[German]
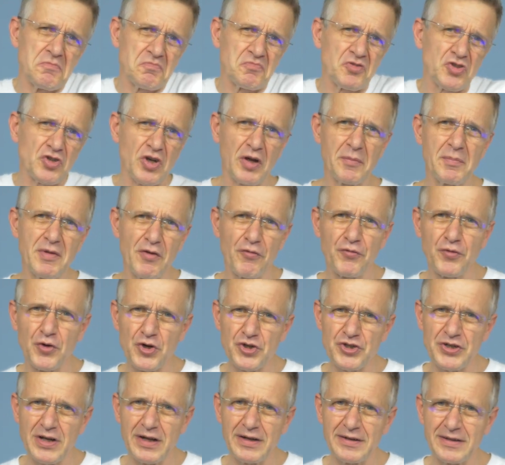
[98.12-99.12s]
Ich kann mir
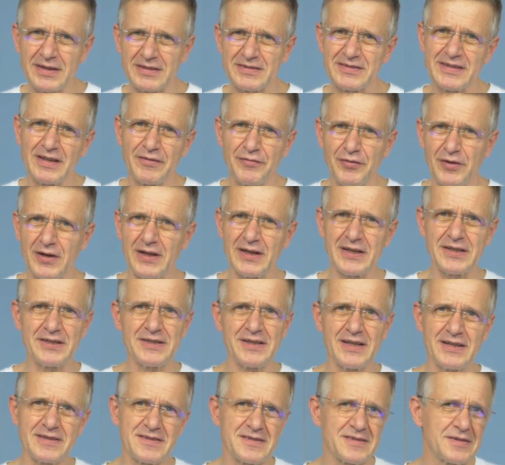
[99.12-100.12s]
vorstellen, dass da vielleicht
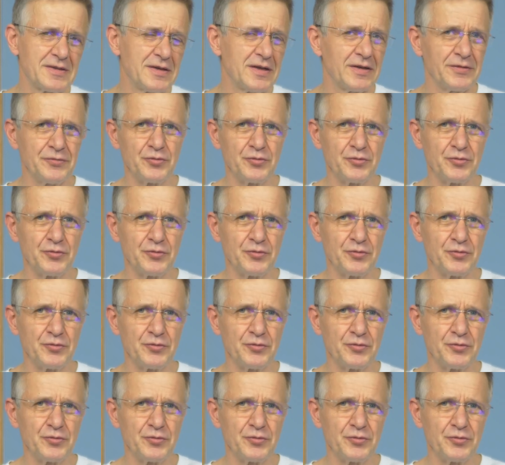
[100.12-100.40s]
jetzt äh,